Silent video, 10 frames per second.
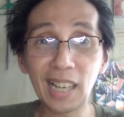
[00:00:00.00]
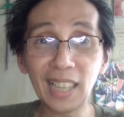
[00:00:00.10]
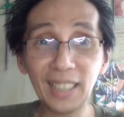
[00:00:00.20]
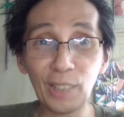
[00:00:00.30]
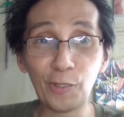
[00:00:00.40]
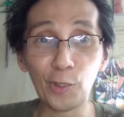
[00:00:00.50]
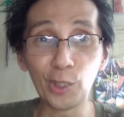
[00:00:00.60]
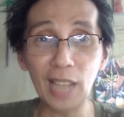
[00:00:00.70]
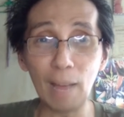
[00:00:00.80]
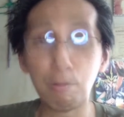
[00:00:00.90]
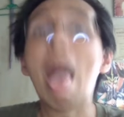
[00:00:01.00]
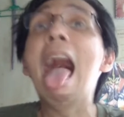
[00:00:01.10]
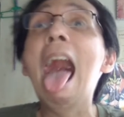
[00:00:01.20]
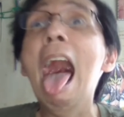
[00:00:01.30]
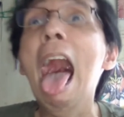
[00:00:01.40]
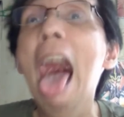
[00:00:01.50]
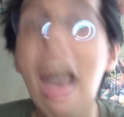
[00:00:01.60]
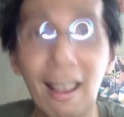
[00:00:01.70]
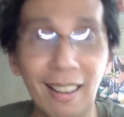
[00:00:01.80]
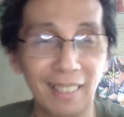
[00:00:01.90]
pagkagat ni Refuria,
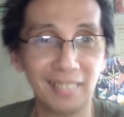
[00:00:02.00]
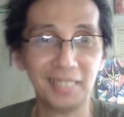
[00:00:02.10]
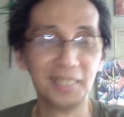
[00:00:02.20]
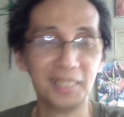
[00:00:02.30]
black!